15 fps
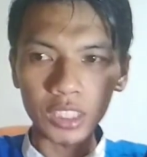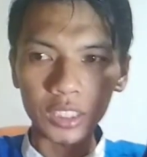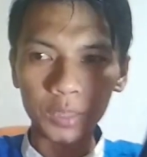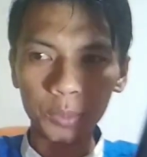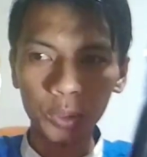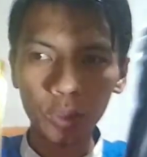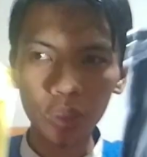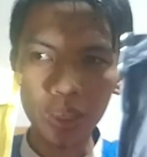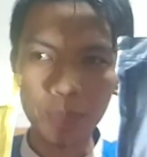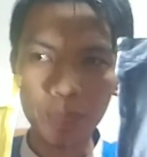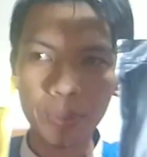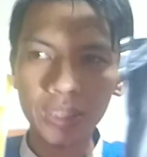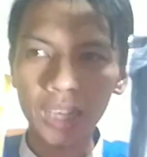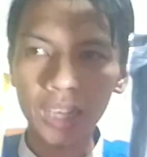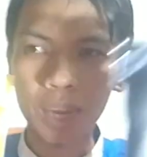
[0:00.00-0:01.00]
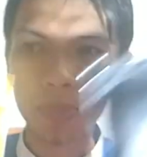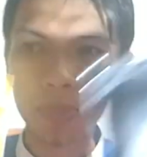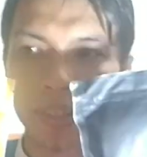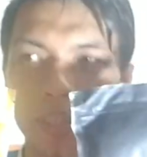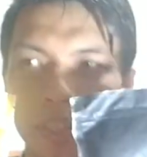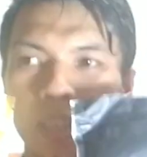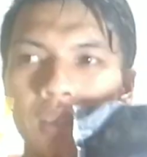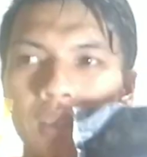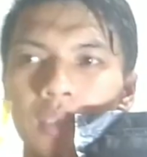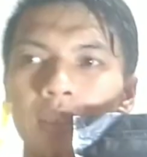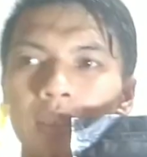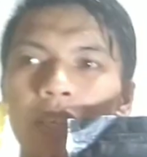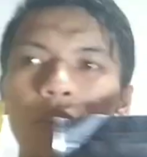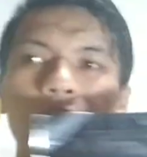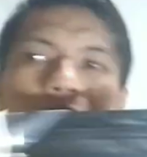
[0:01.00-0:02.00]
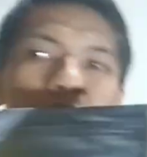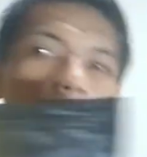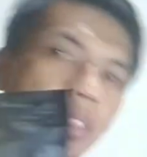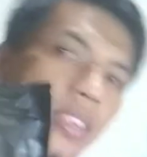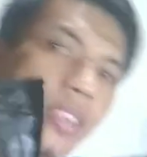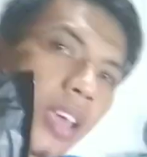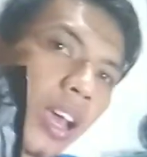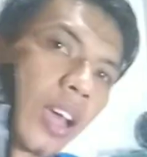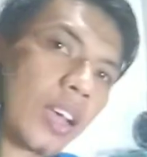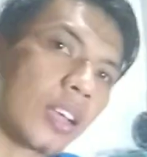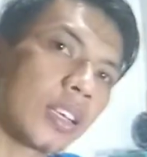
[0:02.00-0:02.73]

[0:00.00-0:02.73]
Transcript: sebetulnya di percakapannya dia udah nanya,